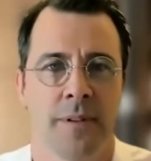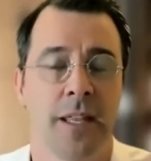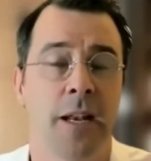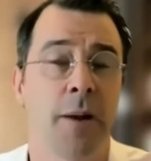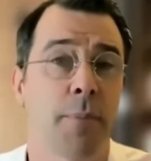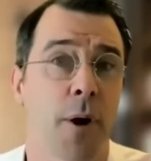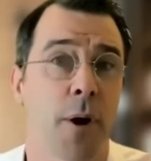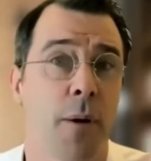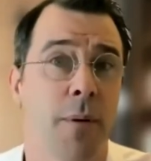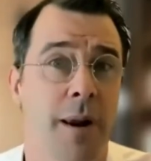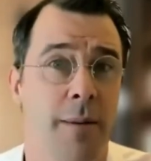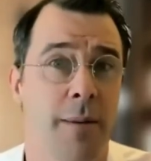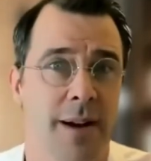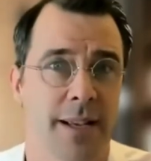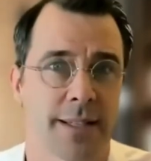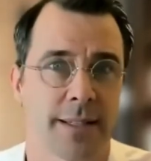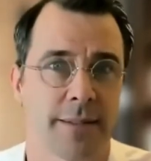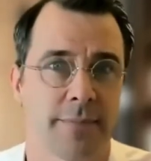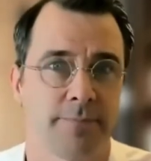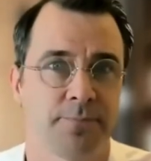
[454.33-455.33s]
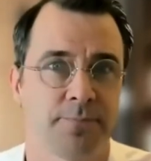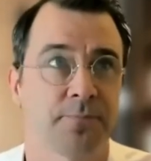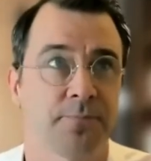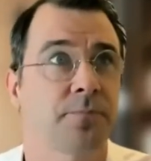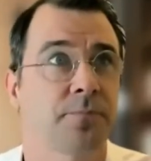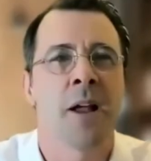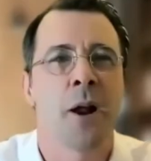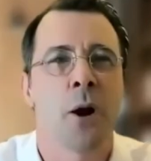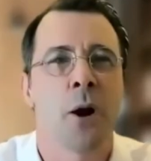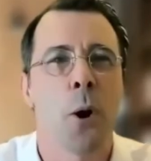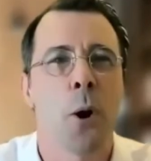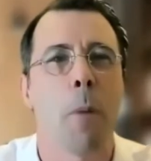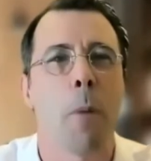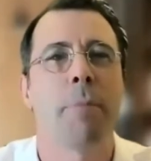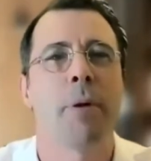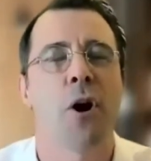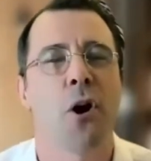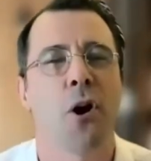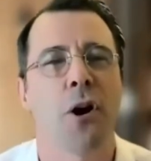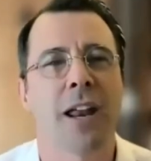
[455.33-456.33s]
tiene problemas lo
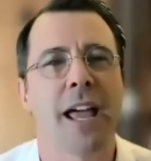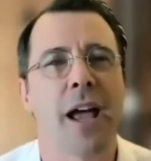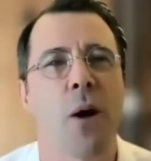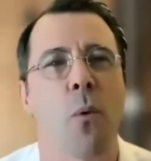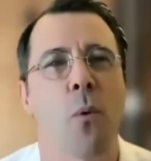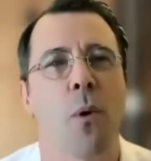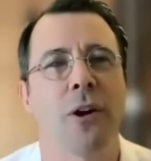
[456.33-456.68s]
peor es